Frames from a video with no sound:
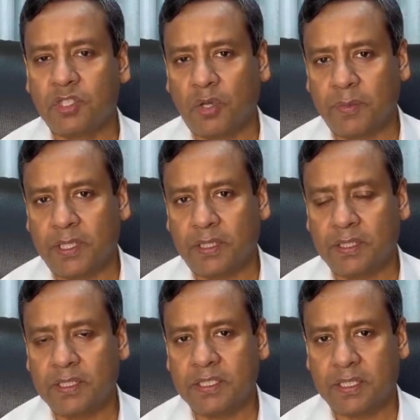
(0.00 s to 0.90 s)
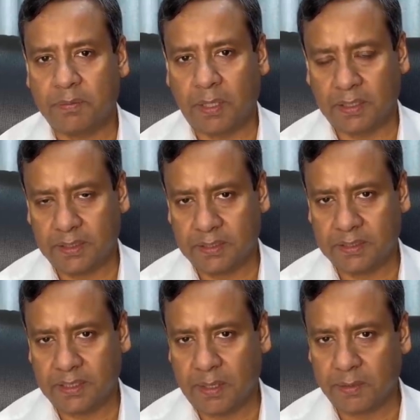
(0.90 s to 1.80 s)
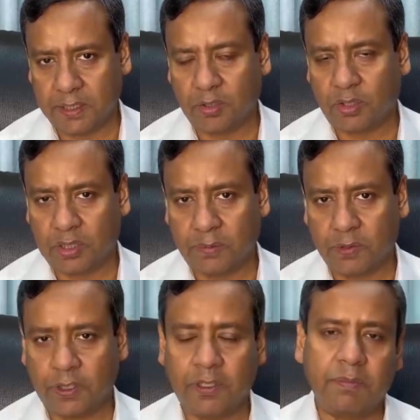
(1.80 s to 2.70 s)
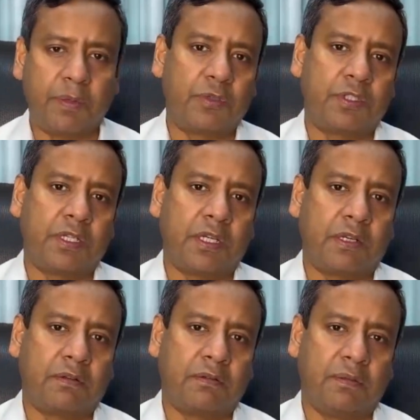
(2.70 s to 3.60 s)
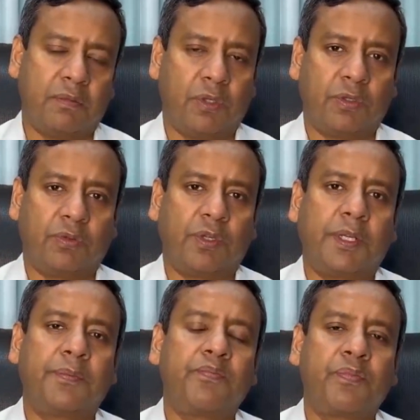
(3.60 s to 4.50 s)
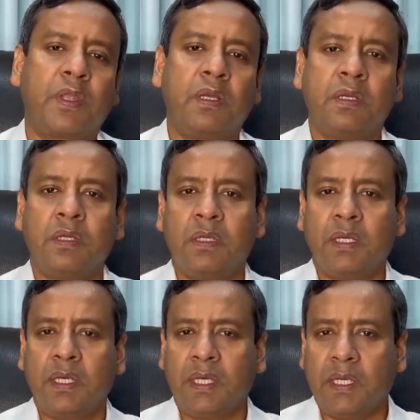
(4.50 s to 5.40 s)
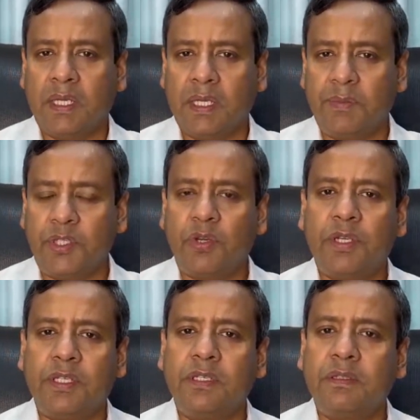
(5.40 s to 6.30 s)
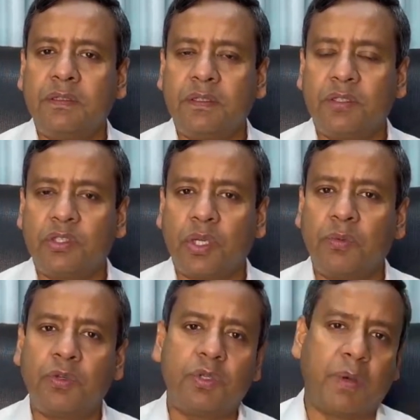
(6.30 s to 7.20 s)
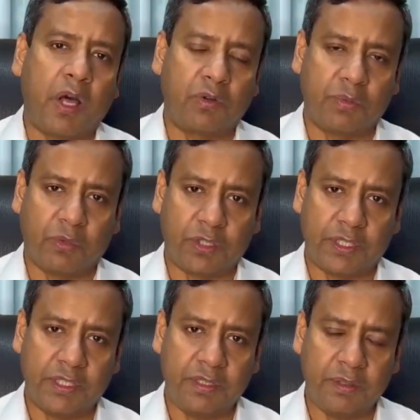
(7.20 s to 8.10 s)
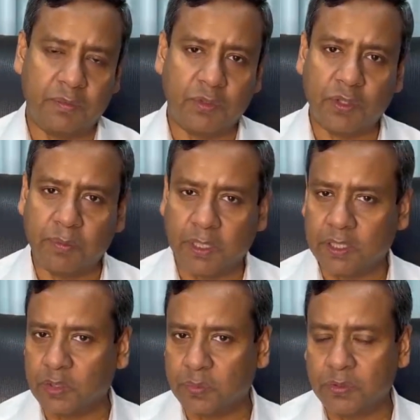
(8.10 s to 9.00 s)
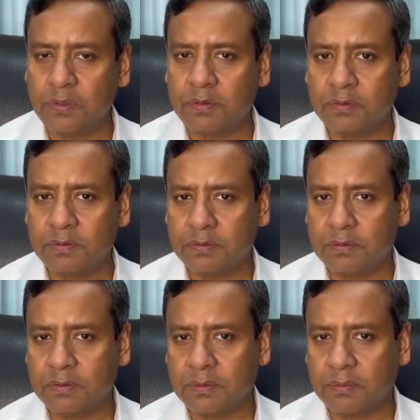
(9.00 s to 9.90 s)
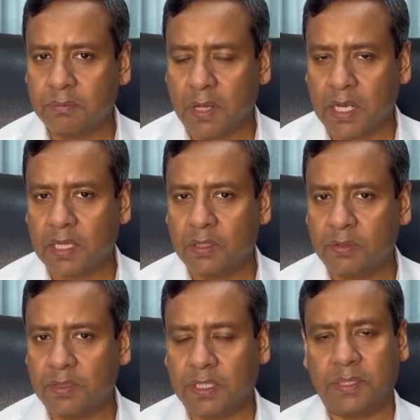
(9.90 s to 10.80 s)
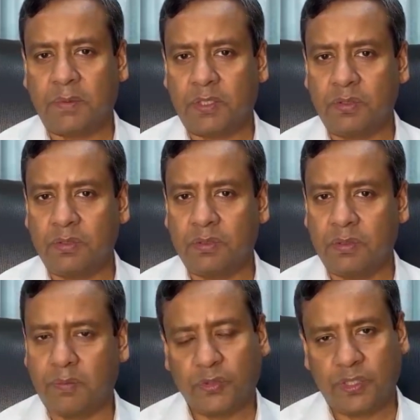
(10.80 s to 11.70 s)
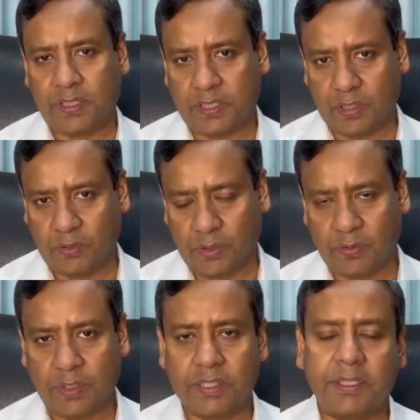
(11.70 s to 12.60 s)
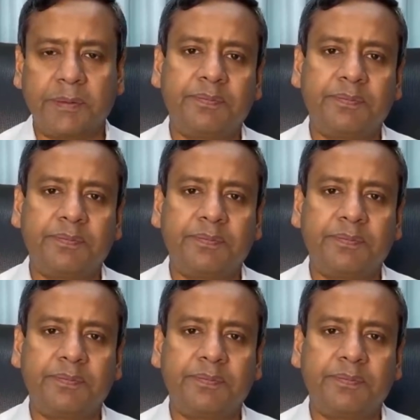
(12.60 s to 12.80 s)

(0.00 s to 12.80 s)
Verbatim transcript: সংবিধান থেকে সেটা বাদ দিয়েছে আমাদের তত্ত্বাবধায়ক ব্যবস্থার মতো করে এ বিষয়টি সমগ্র ভারতবর্ষের মুসলমানদের উপর মারাত্মক নেতিবাচক প্রতিক্রিয়া তৈরি করেছে